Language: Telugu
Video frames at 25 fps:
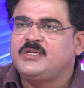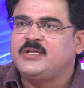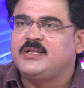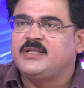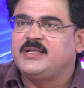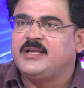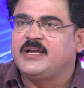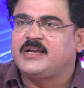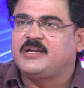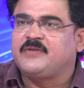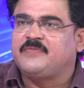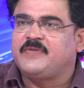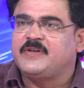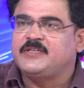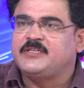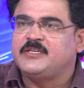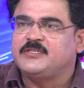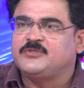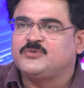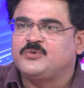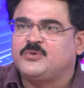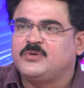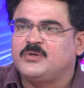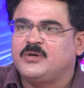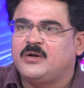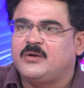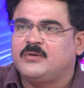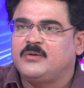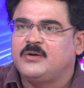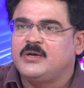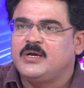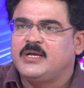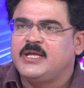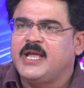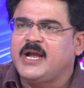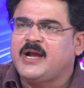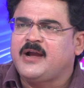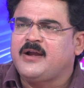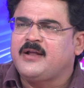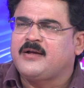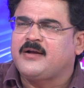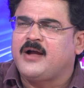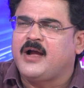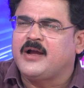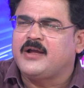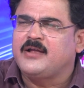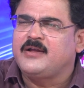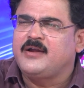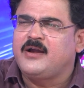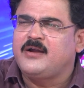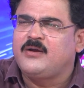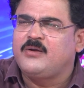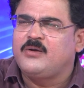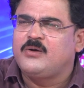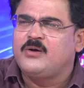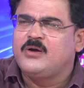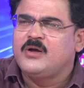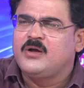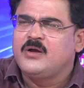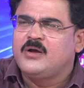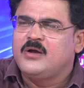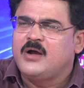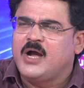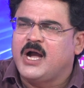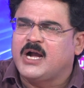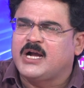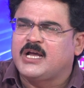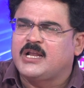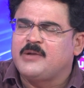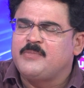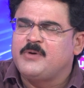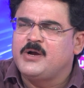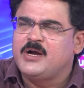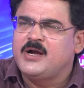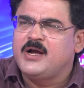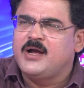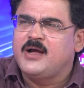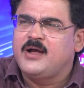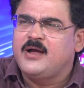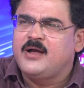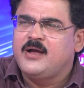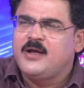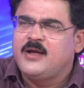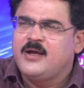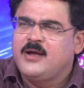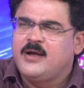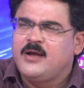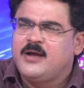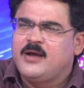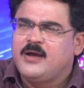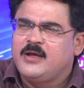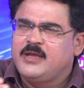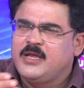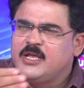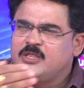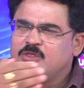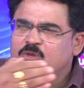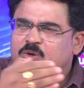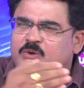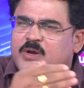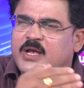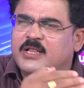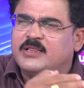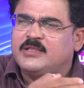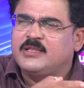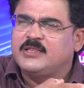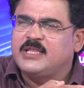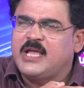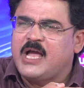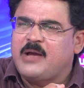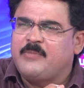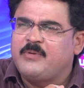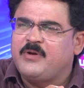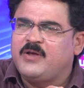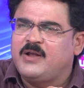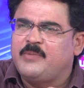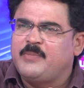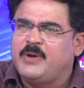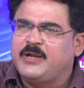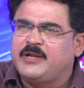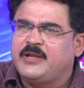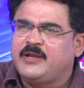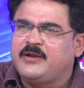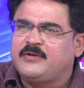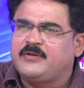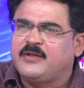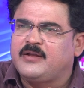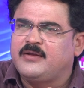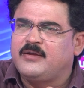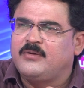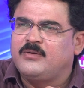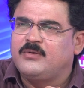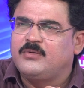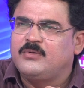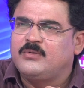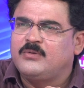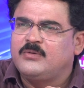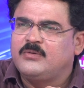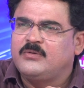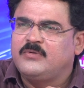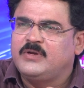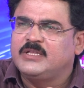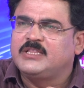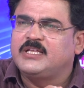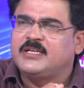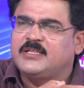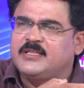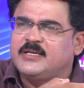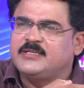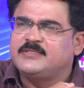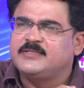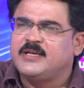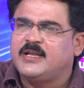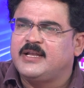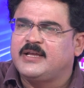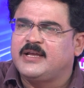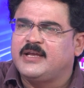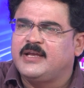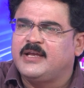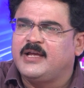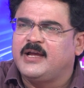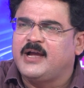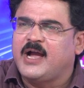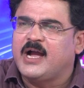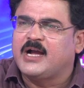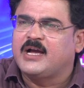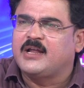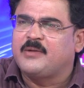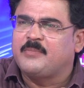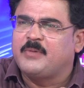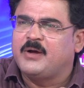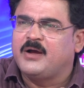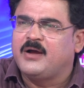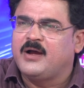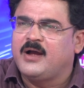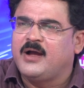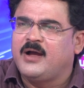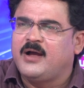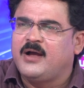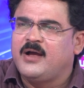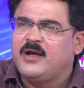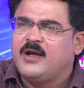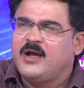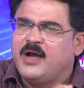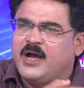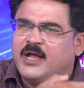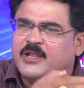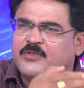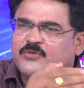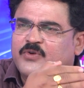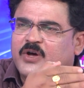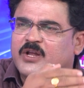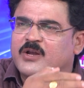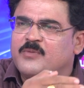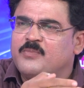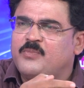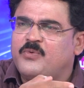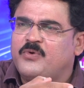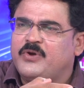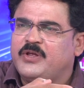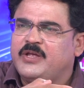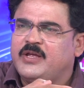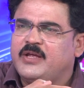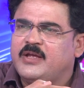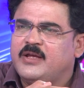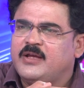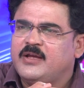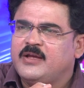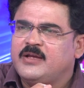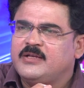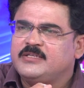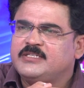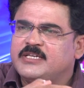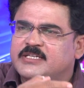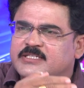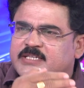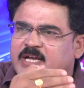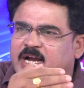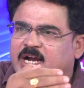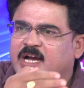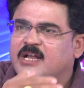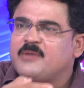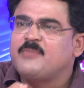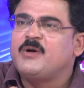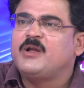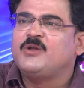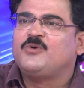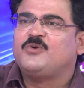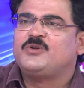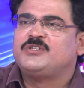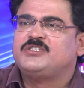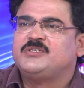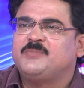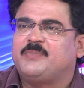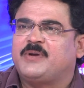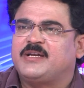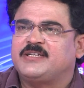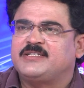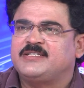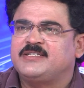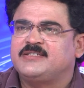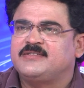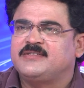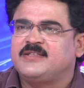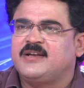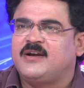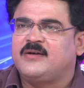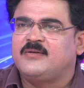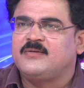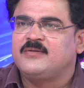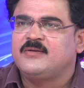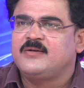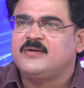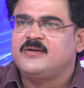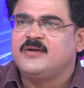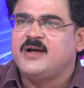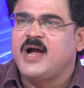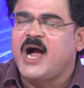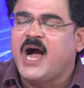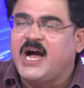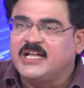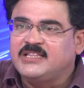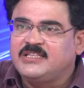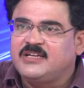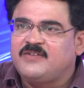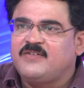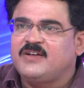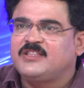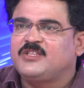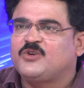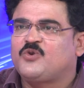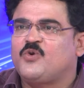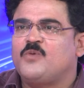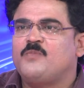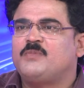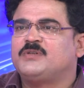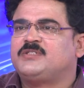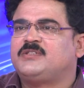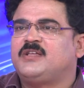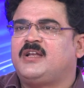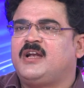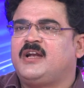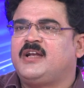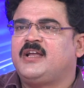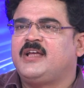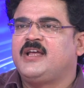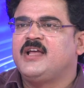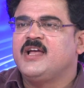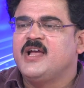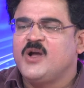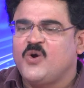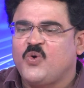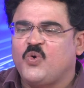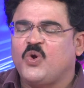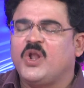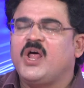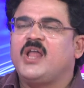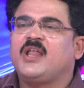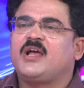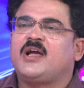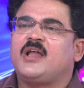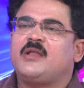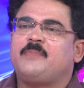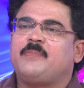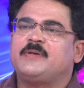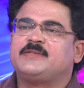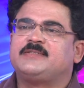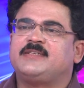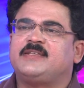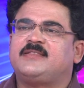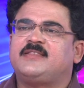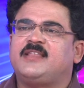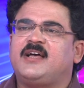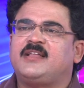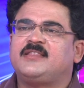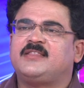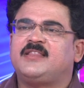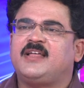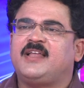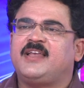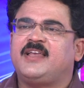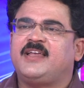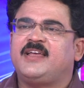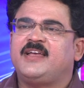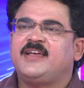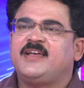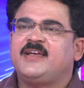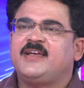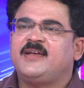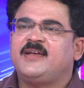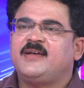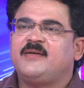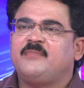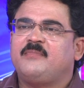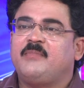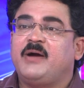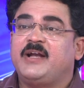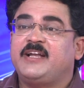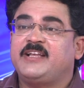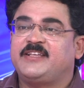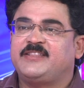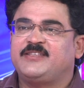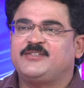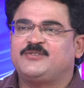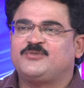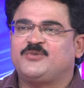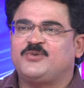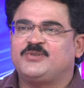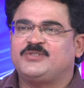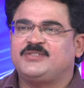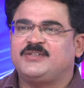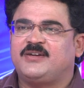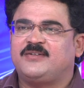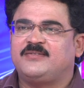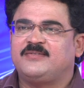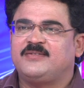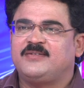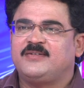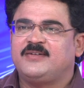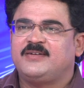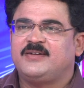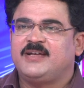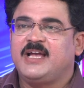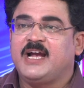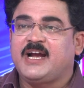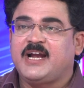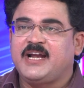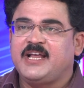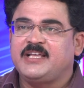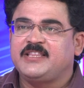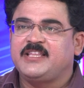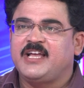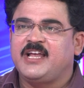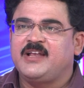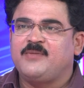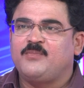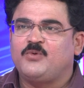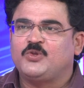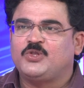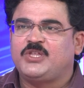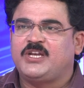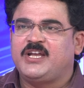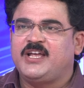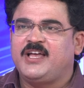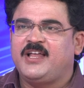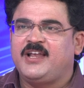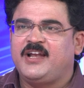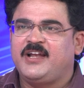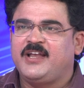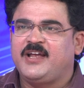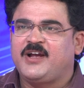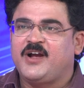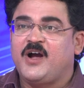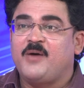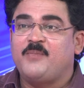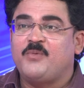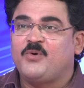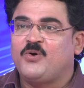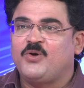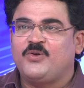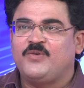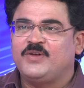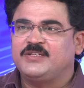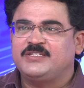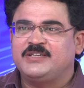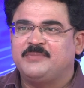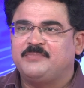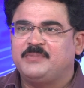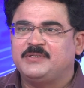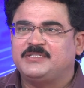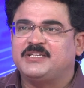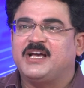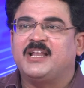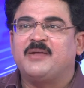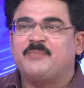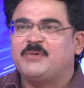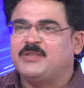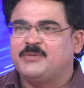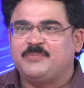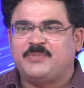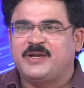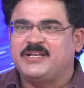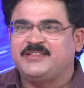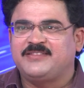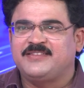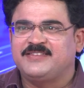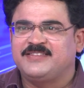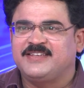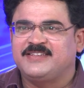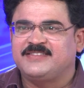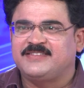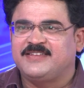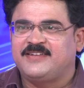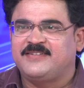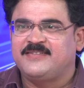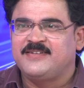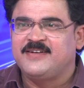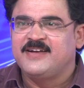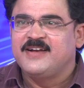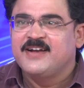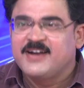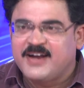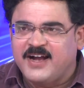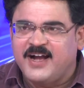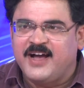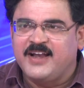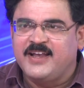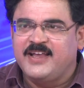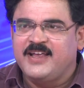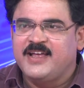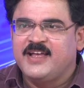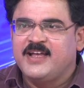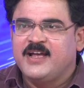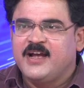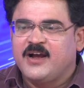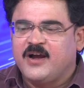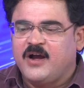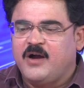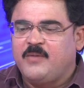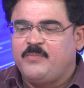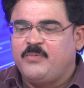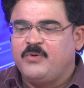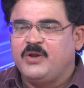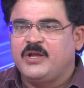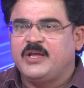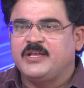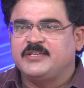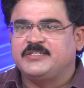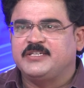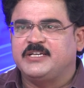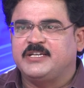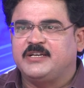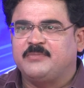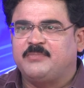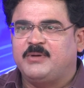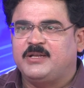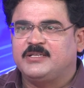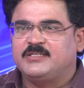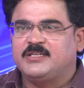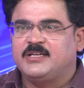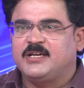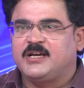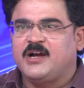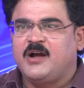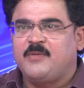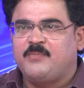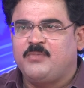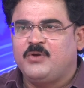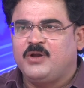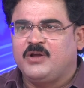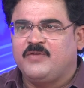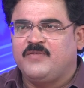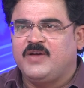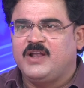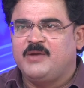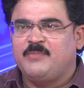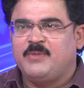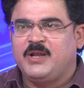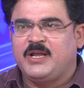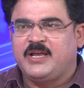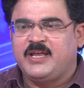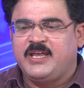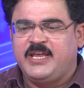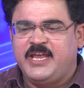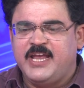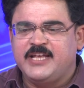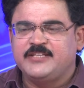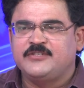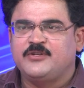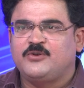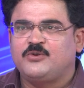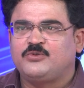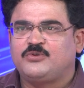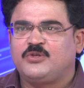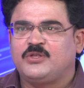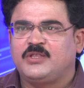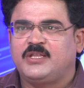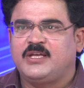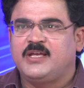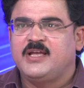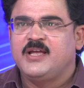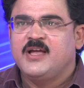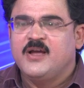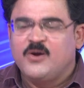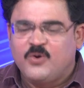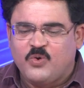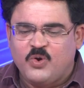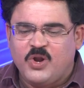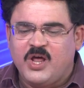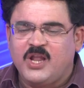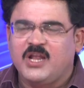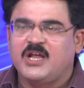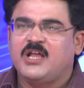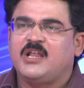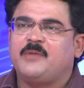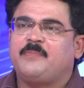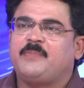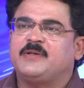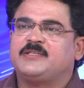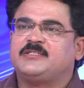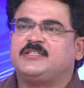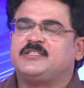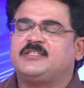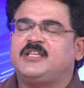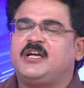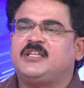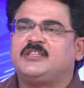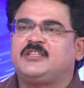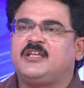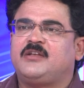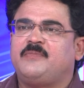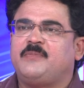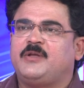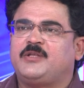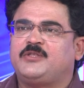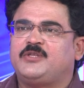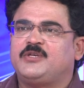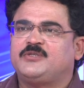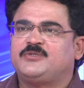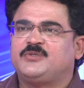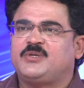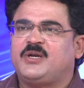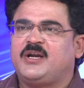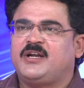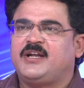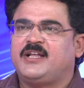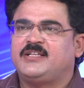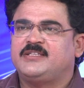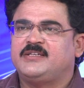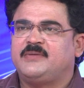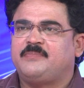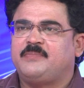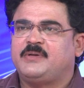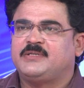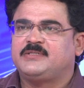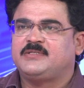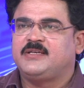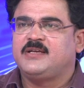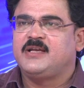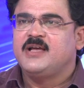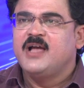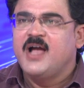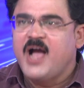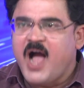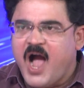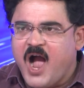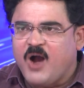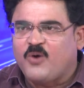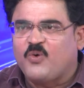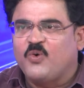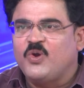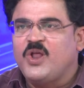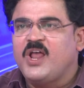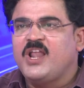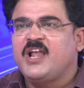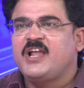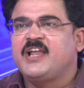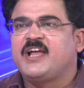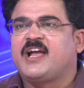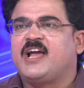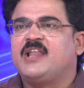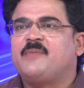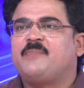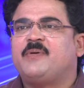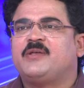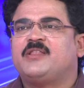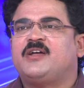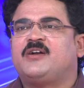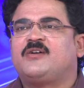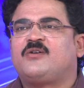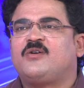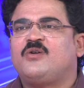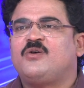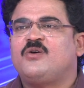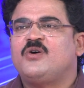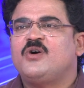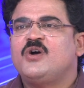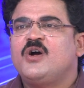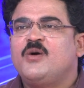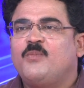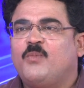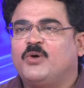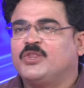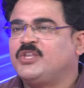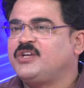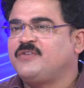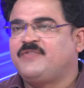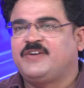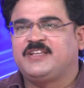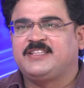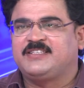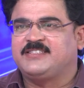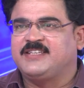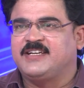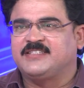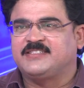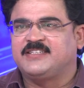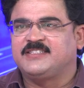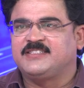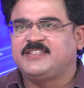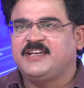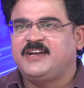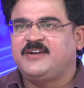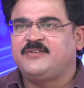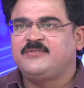ఆయన రెక్టిఫై చేసుకుంటున్నాడు ఎక్కడ కాకినాడలో అక్రమంగా ఎందుకు వెళ్తుంది యాభై వేల మెట్రిక్ టన్నులు ఇతర దేశాలకి అక్రమంగా ఆయన ద్వారంపూడి చేసే అక్రమాల గురించి ప్రశ్నిస్తున్నాడు ఆ తర్వాత కుంభస్థలాన్ని కులాలు కలిపే సిద్ధాంతాన్ని బయటికి తీసుకొచ్చాడు ఎక్కడైతే ఆయన ముద్ర వేయాలని అని చెప్పి చాలామంది ప్రయత్నం చేశారు కానీ కాపులకి శెట్టి బలిచిరి కాపులకి వెలమలకి ఏం జరుగుతుంది కులాలు కలిపే సిద్ధాంతాన్ని మీరు తీసుకురండి అని చెప్పేసి ఆ కులాలన్నీ కలిపే దాంట్లో మొదటి పెట్టి సక్సెస్ ఈ